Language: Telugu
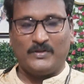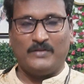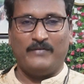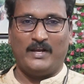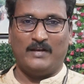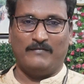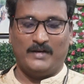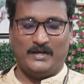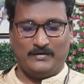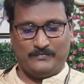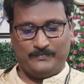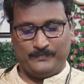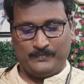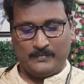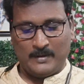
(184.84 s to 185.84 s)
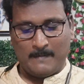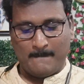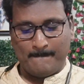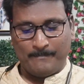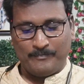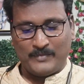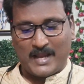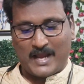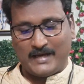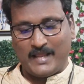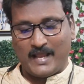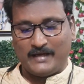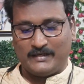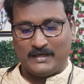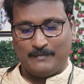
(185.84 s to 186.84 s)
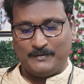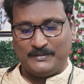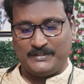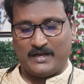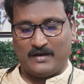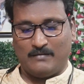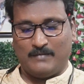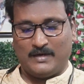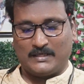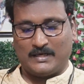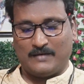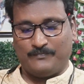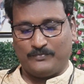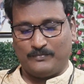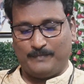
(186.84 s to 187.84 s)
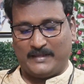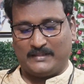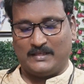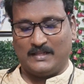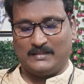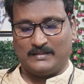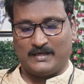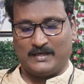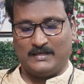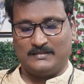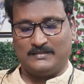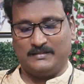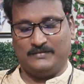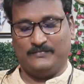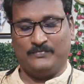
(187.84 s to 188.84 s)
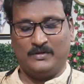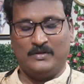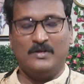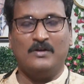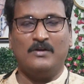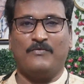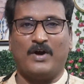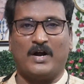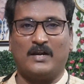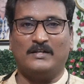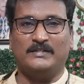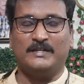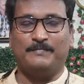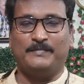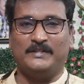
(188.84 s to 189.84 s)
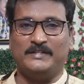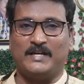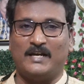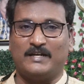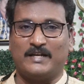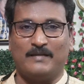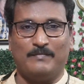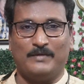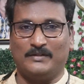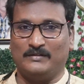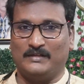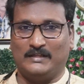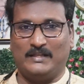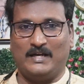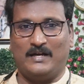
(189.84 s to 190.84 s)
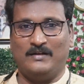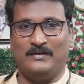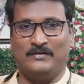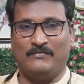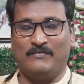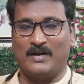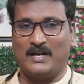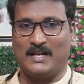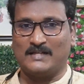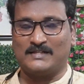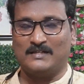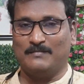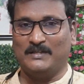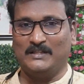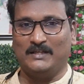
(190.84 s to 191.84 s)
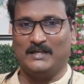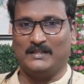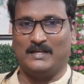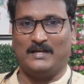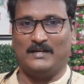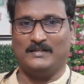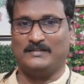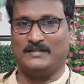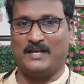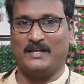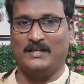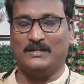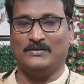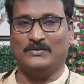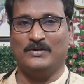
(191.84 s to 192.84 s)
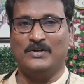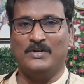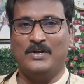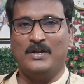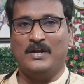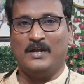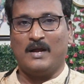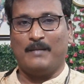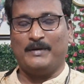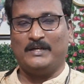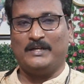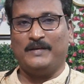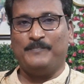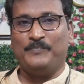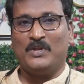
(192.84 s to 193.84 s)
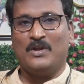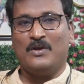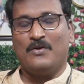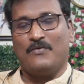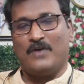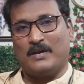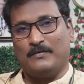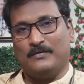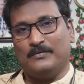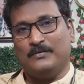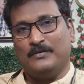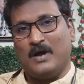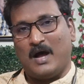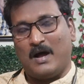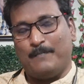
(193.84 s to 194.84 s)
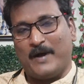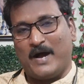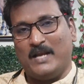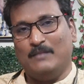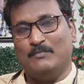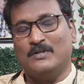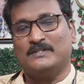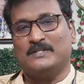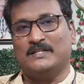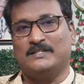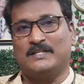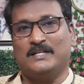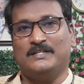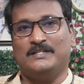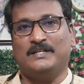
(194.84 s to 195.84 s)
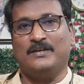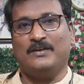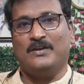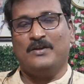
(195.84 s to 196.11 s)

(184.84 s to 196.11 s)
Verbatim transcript: వెళ్ళవలను అని ఆజ్ఞాపించారనమాట పెద్దలందరూ కలిసి ఒక్కళ్ళు చెప్తే చాలా టైం పడుతుంది కదా వారు లక్షల మంది కదా ఇస్రాయేలీలు కాబట్టి వారు ఆ పాడెంలో సంచరించి